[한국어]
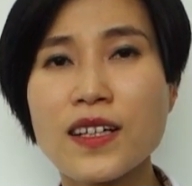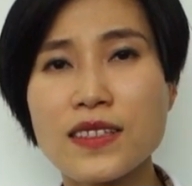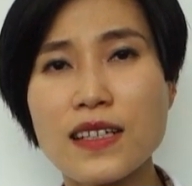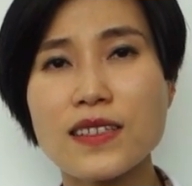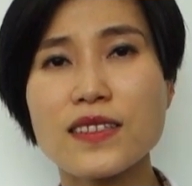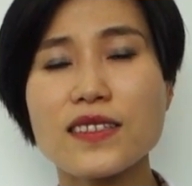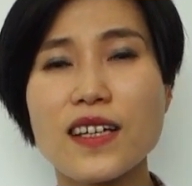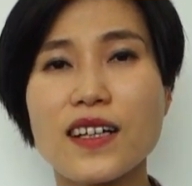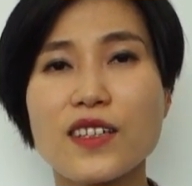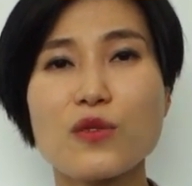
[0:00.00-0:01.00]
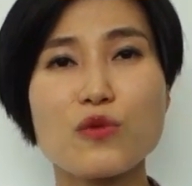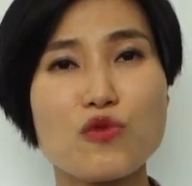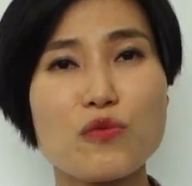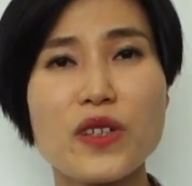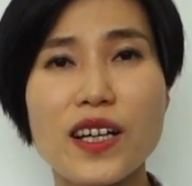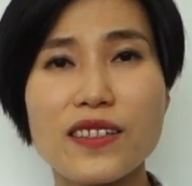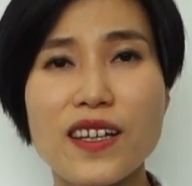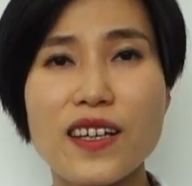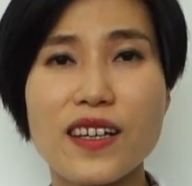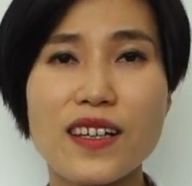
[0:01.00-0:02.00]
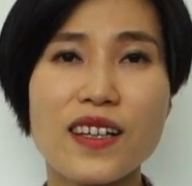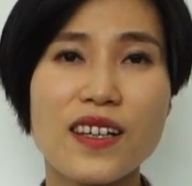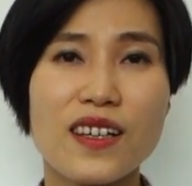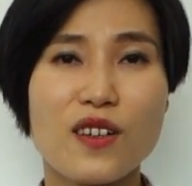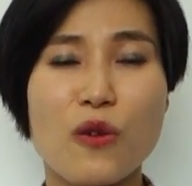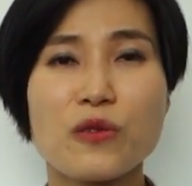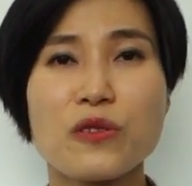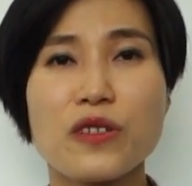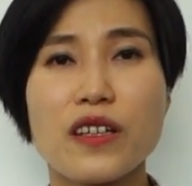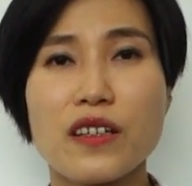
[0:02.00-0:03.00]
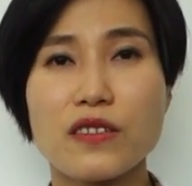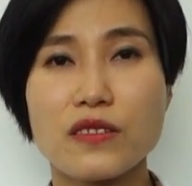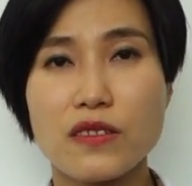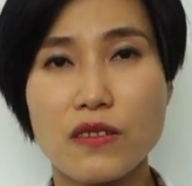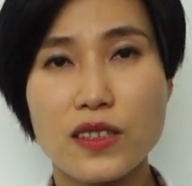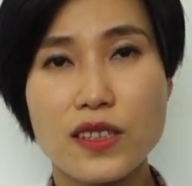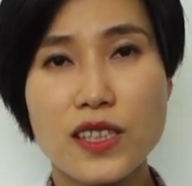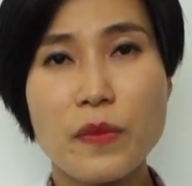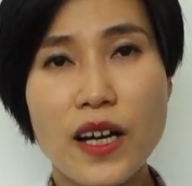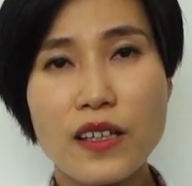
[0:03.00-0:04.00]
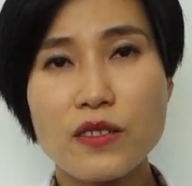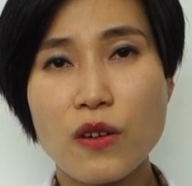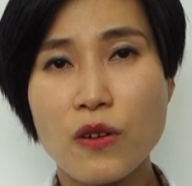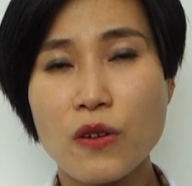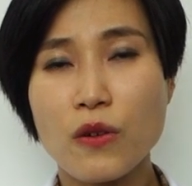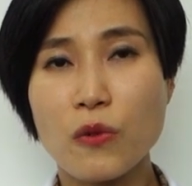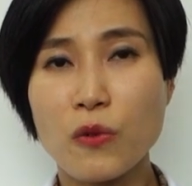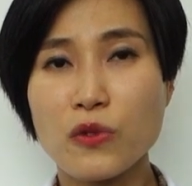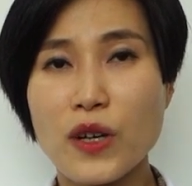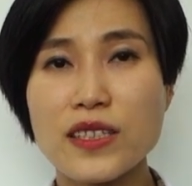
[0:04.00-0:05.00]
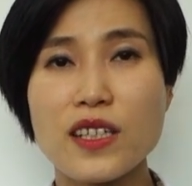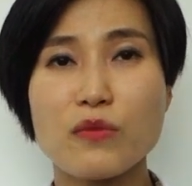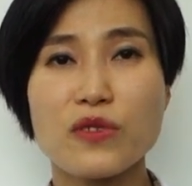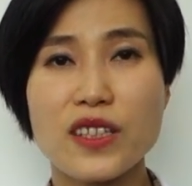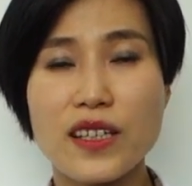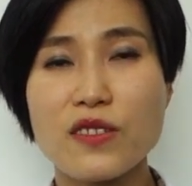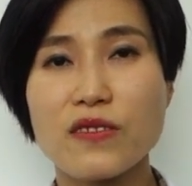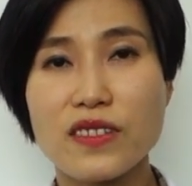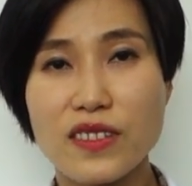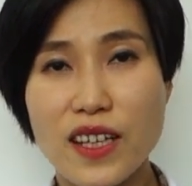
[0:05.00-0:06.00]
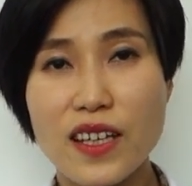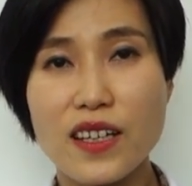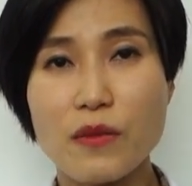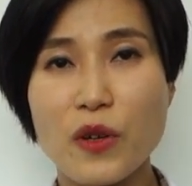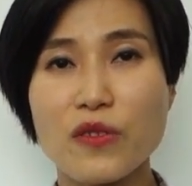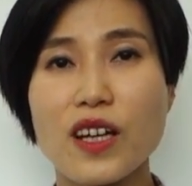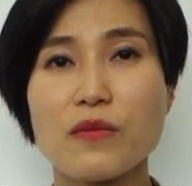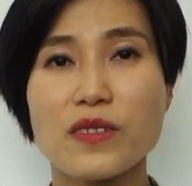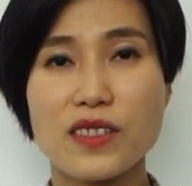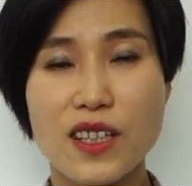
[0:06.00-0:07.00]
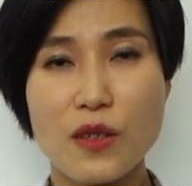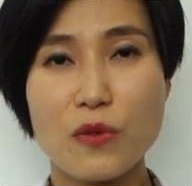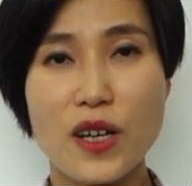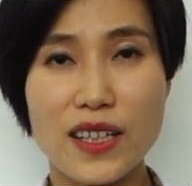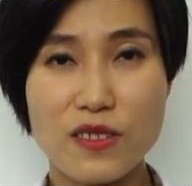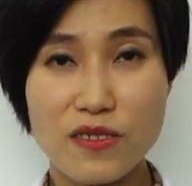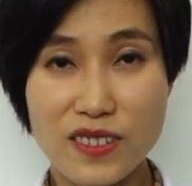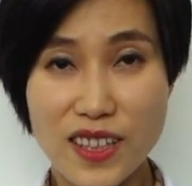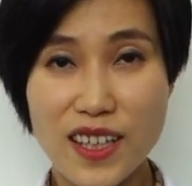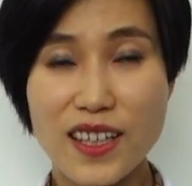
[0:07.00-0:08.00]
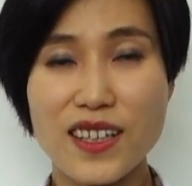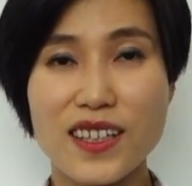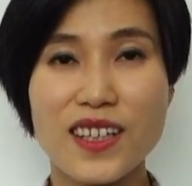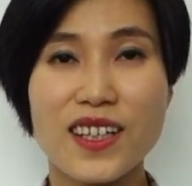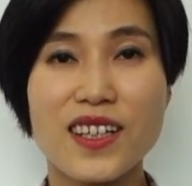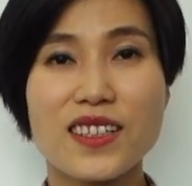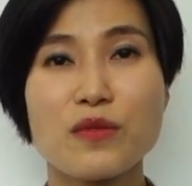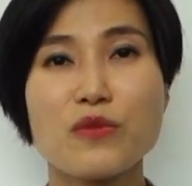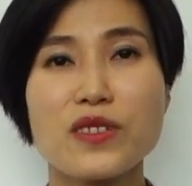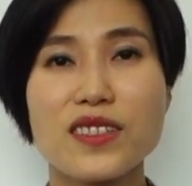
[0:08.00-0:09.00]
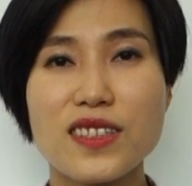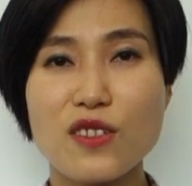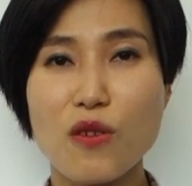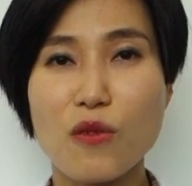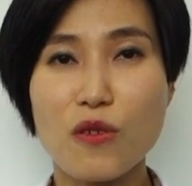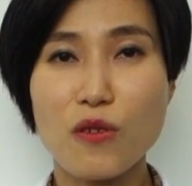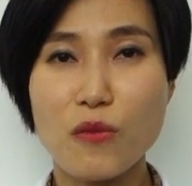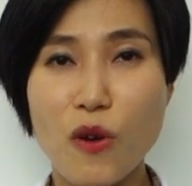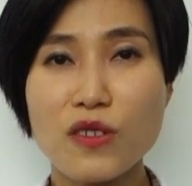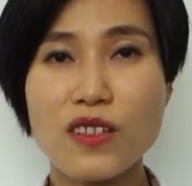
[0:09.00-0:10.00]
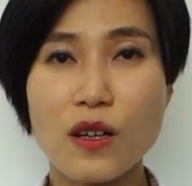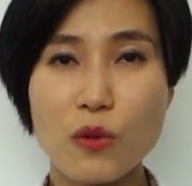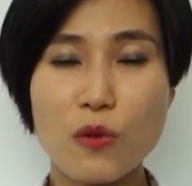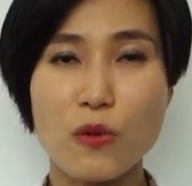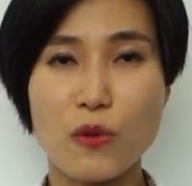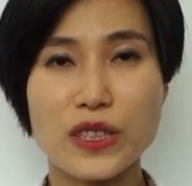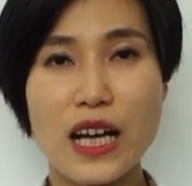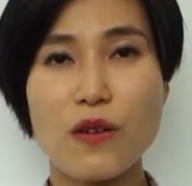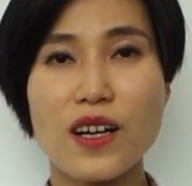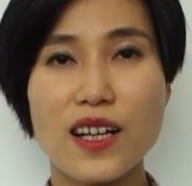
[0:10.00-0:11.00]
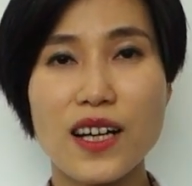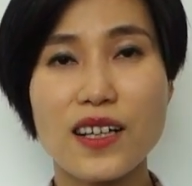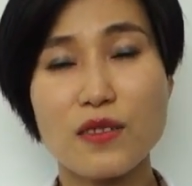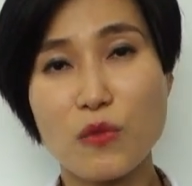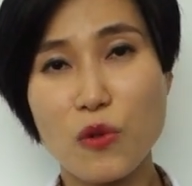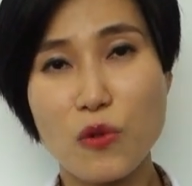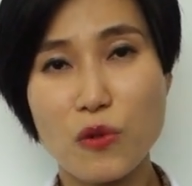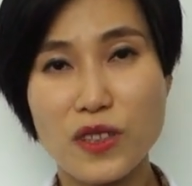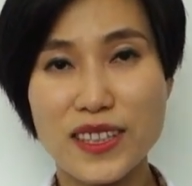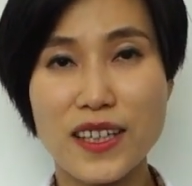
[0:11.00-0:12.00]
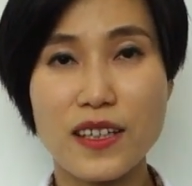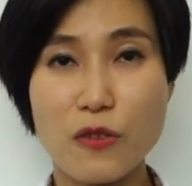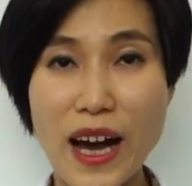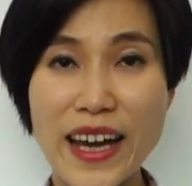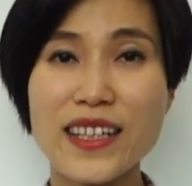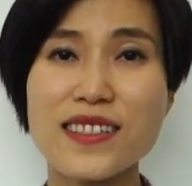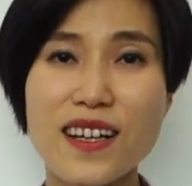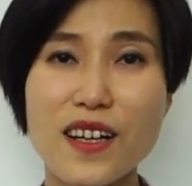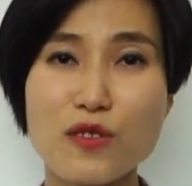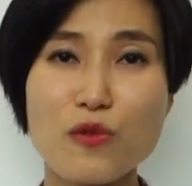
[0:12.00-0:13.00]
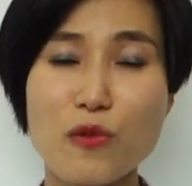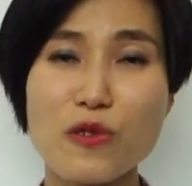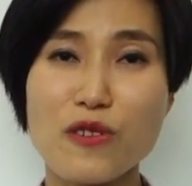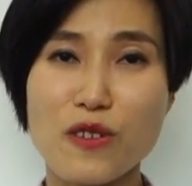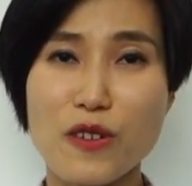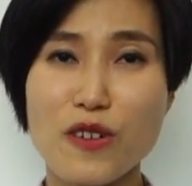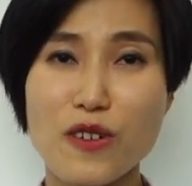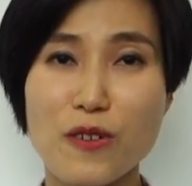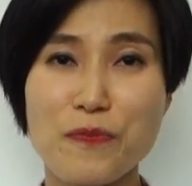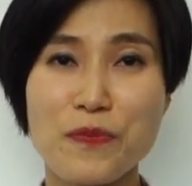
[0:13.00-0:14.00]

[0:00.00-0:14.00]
사실은 제가 이걸 또 준비한 게 어저께 지방에서 온 환자분이 계셨는데 면담을 하고 가셨는데 그분이 이제 저 먹으라고 사과랑 뭐 이렇게 과일을 싸가지고 오셨어요.